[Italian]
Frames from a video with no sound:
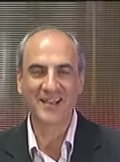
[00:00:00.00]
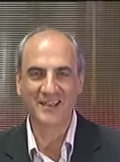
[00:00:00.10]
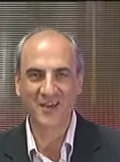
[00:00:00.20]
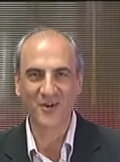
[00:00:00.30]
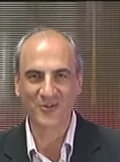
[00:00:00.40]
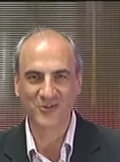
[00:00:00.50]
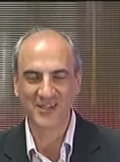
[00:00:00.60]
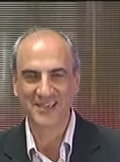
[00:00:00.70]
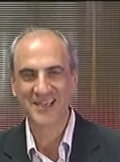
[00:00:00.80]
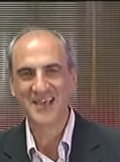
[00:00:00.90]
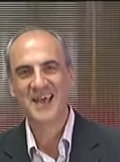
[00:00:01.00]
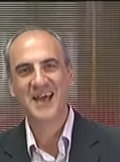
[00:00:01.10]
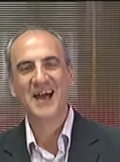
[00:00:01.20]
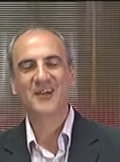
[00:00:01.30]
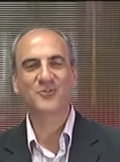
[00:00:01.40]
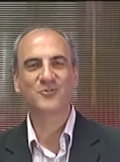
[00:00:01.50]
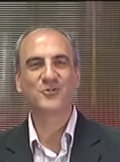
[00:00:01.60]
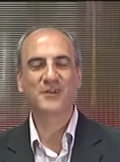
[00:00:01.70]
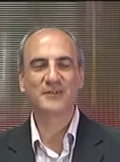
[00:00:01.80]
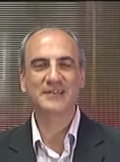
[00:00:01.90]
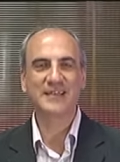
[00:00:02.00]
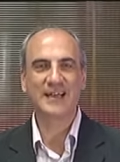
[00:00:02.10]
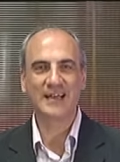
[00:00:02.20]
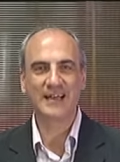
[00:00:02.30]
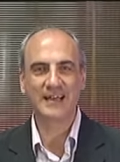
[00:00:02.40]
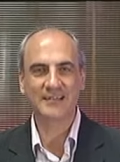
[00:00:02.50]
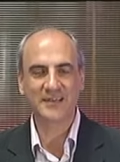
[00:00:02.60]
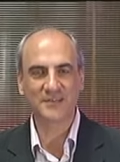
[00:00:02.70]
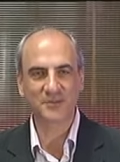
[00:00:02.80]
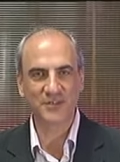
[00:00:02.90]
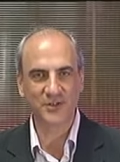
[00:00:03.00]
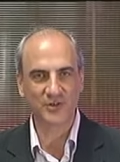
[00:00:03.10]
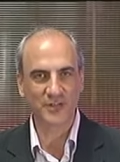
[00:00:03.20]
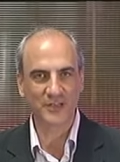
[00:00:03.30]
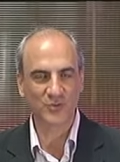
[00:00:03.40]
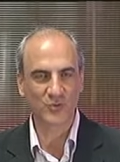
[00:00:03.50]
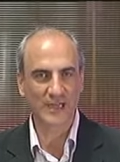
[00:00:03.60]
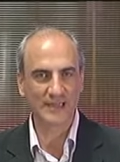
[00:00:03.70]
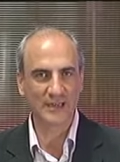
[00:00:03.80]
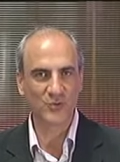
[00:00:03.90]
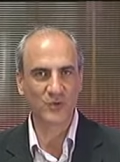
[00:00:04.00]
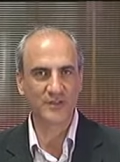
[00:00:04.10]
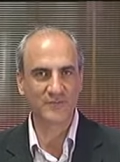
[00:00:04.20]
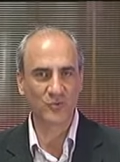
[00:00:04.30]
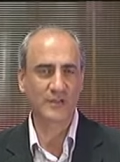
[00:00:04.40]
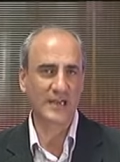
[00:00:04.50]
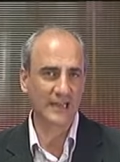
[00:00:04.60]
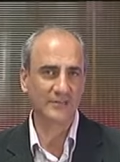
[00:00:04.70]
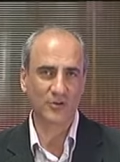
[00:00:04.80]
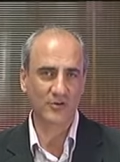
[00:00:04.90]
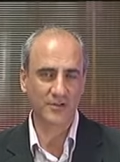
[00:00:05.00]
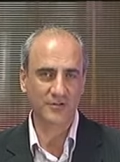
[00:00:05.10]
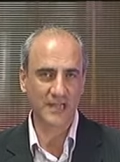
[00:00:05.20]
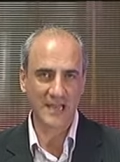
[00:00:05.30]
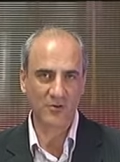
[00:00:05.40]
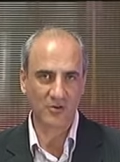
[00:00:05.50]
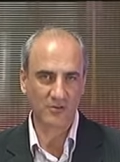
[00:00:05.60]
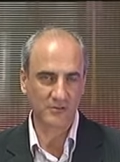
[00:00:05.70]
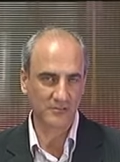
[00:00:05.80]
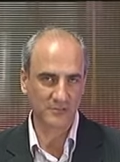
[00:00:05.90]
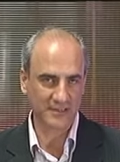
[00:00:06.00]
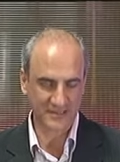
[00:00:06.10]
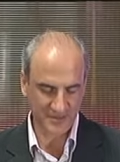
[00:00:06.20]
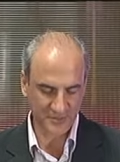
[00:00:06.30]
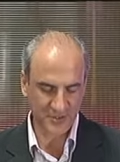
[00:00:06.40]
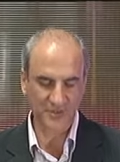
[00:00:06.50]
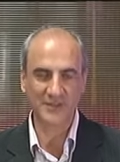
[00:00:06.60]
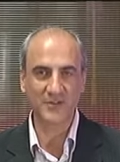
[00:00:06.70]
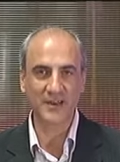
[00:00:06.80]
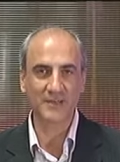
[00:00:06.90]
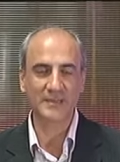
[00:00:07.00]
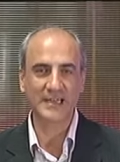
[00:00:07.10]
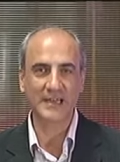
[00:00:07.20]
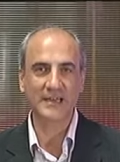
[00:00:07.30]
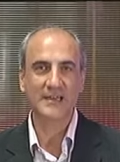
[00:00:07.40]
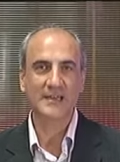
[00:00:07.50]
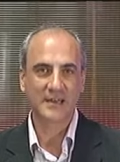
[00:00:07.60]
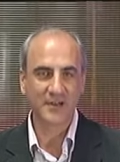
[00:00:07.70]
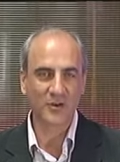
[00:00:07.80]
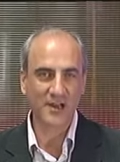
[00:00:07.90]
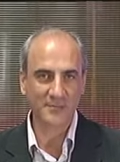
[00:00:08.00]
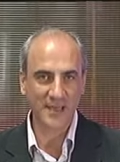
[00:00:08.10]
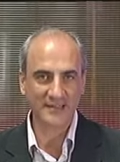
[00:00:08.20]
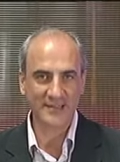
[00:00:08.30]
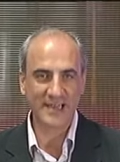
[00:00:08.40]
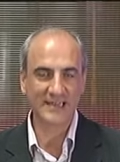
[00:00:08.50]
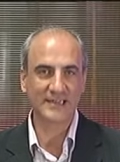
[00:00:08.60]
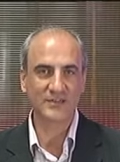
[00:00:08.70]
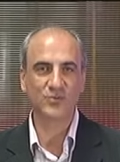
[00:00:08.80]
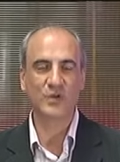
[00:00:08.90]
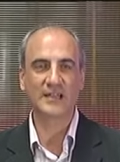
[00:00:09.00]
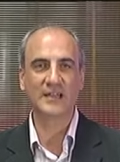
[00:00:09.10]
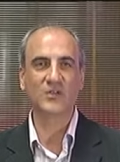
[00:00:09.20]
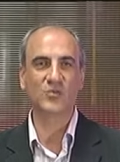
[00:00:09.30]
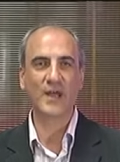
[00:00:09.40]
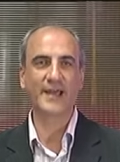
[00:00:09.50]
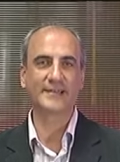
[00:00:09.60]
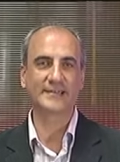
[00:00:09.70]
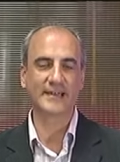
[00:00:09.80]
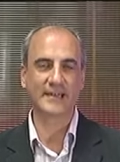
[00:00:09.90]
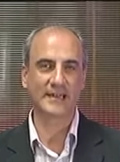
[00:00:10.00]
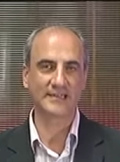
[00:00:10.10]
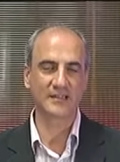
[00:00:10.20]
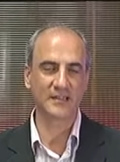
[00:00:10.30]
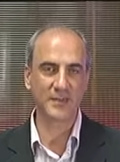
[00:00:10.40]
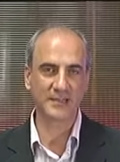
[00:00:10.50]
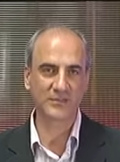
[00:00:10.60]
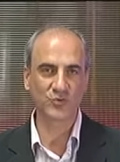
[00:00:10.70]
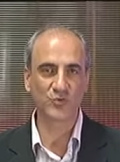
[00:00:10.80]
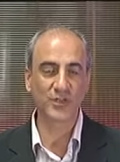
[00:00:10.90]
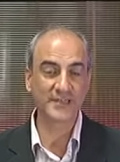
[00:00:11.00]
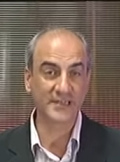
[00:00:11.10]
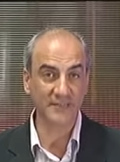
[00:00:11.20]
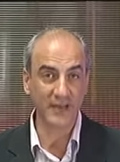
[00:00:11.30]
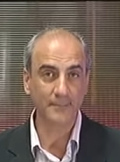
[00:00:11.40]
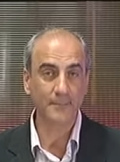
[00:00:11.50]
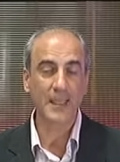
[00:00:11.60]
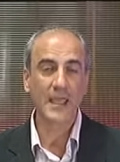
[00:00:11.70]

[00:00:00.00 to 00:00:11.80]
anche oggi a condurre questa trasmissione su Canale 2 TV, tra l'altro lo ricordiamo, eh, queste trasmissioni vanno in replica regolarmente anche su Canale 2 Extra la settimana successiva